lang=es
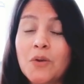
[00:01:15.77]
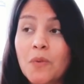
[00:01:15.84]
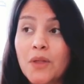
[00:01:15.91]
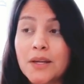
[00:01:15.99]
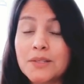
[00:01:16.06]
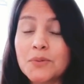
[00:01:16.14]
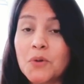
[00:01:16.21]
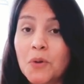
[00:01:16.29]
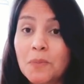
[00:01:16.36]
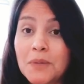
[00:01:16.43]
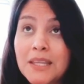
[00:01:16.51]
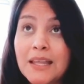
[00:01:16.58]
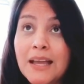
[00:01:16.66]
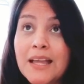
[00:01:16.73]
acomodar su
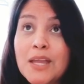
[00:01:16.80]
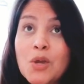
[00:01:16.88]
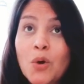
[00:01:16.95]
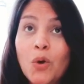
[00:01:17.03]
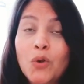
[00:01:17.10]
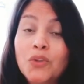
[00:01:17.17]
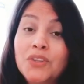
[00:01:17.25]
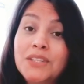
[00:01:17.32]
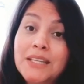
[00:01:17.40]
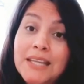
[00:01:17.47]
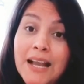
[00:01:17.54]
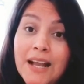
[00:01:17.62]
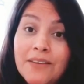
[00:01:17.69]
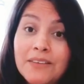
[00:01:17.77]
comida o no
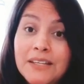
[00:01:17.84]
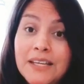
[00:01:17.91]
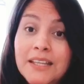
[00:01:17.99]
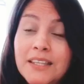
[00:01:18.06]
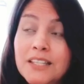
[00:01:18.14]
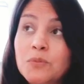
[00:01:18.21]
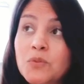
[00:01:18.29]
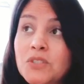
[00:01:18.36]
tenía gabinetes.